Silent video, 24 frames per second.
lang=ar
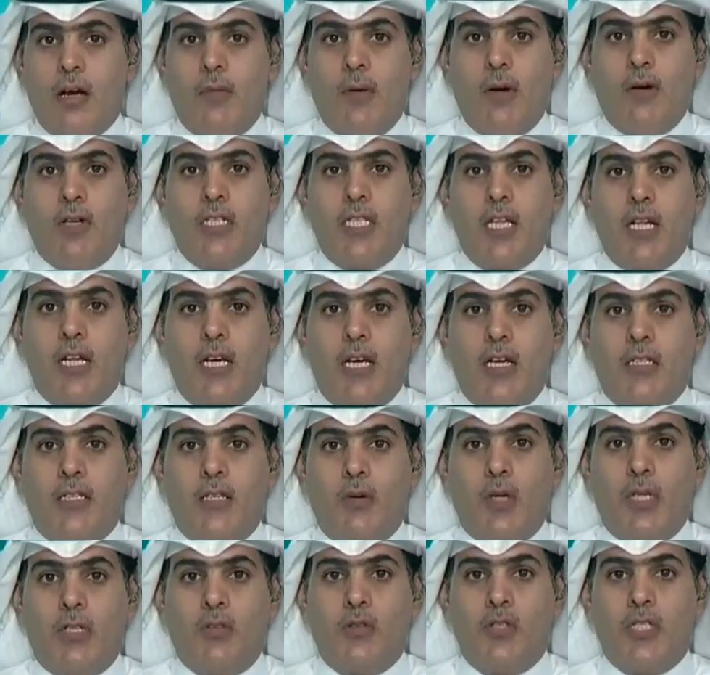كما وصل
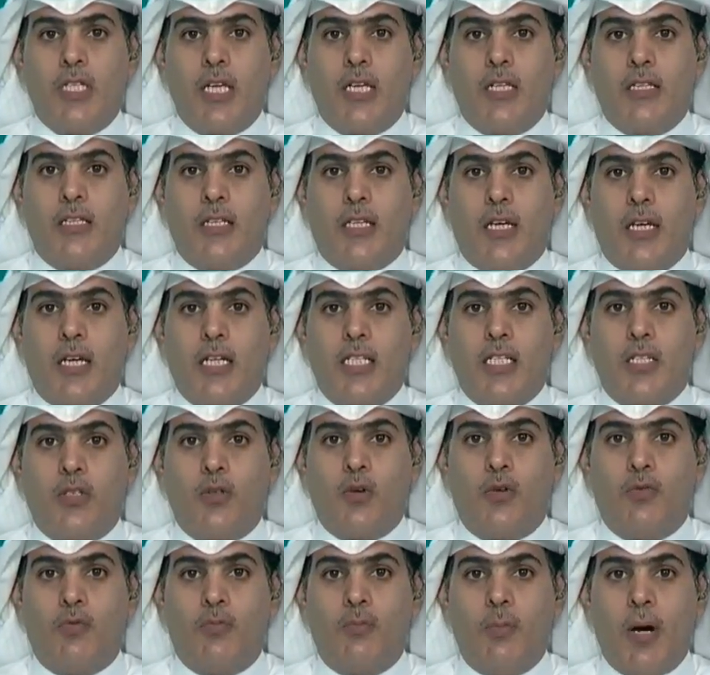دولة السيد
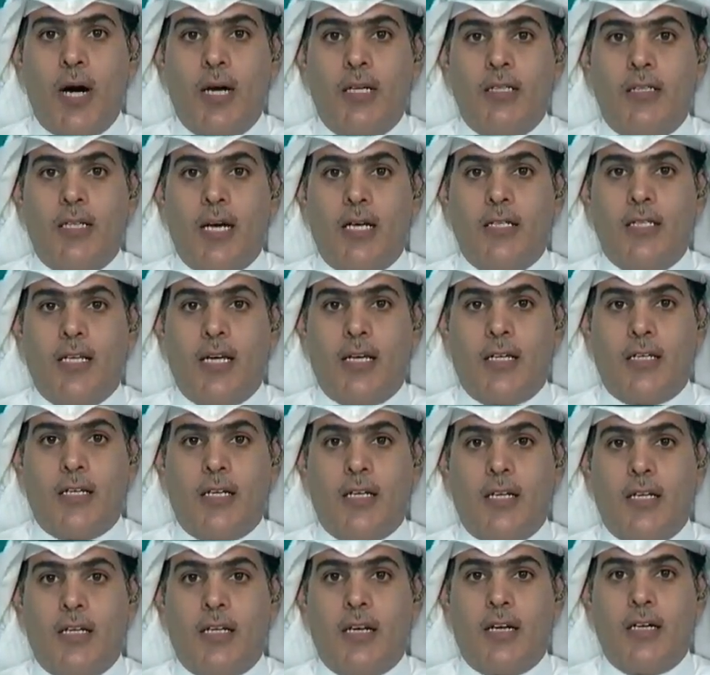كريستوف مايدا
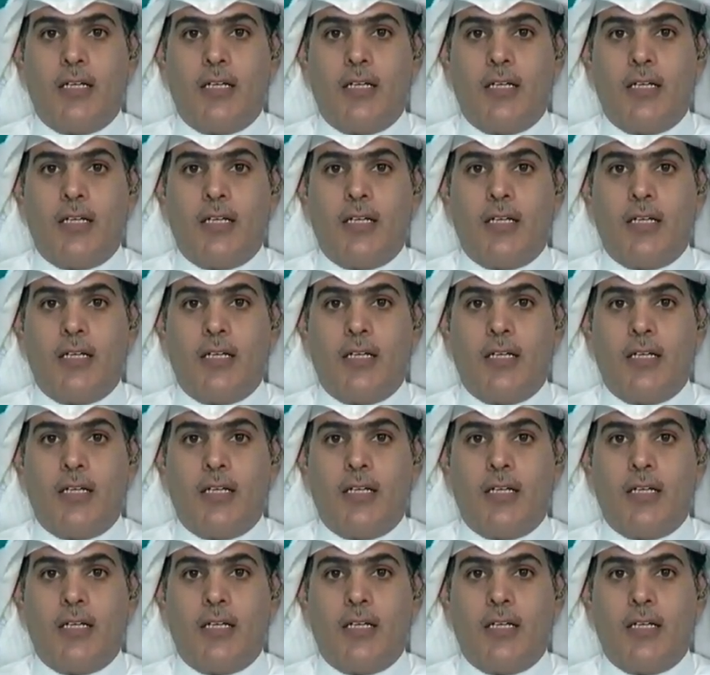ييري